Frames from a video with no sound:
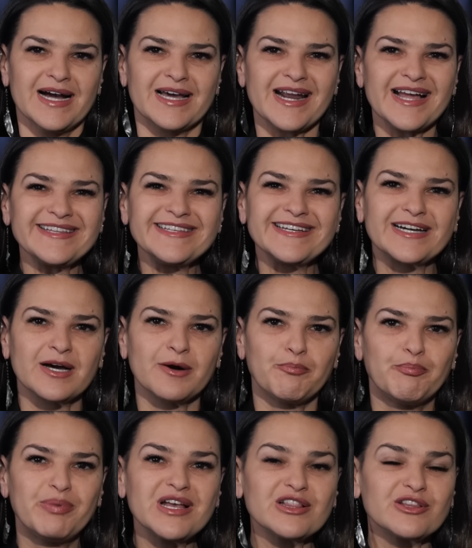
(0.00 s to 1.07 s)
Крадник
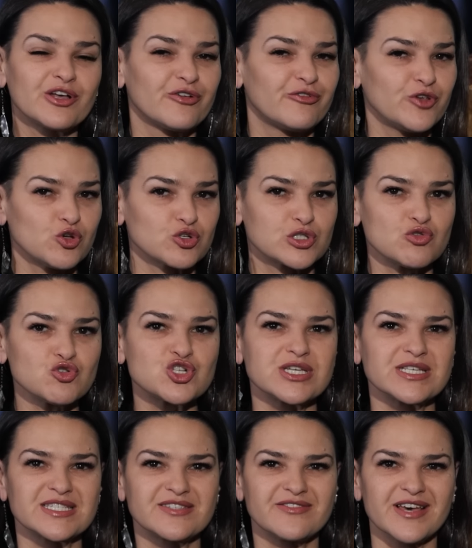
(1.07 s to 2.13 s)
был в ее
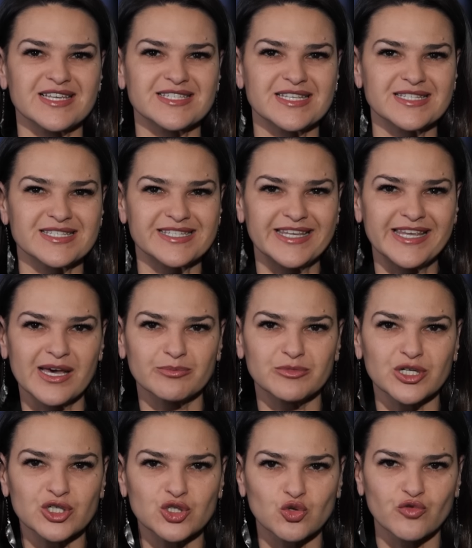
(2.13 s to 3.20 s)
случае связан с
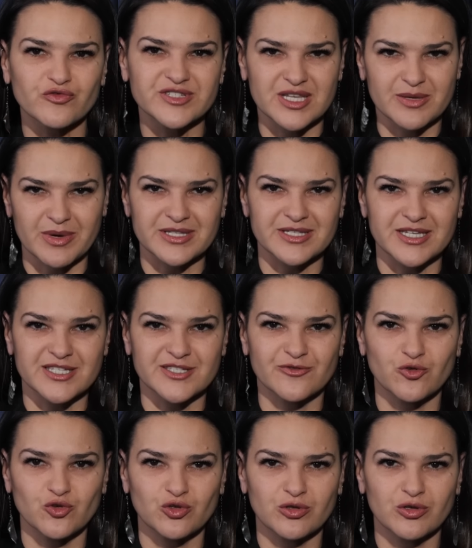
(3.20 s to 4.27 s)
кем-то, кто
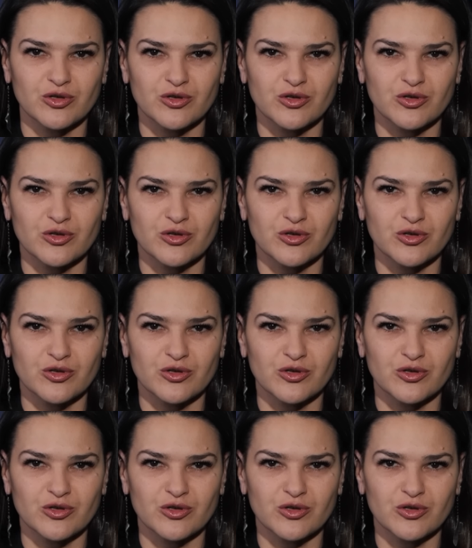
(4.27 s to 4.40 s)
взаимодействует